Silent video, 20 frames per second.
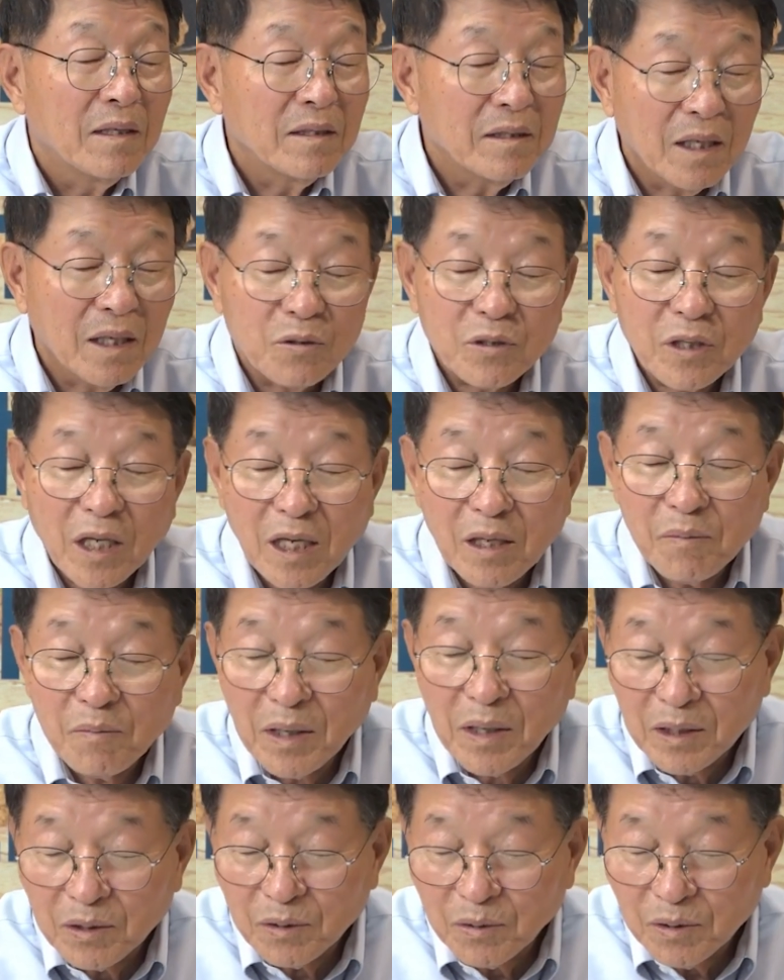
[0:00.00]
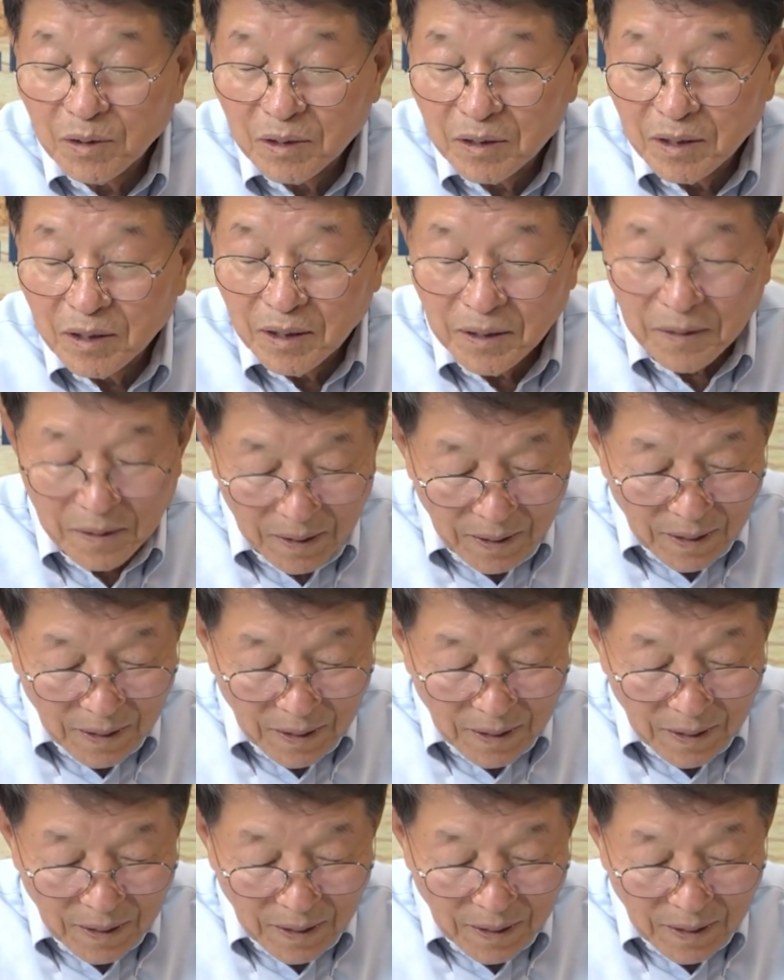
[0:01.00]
예루살렘이 아니고 이제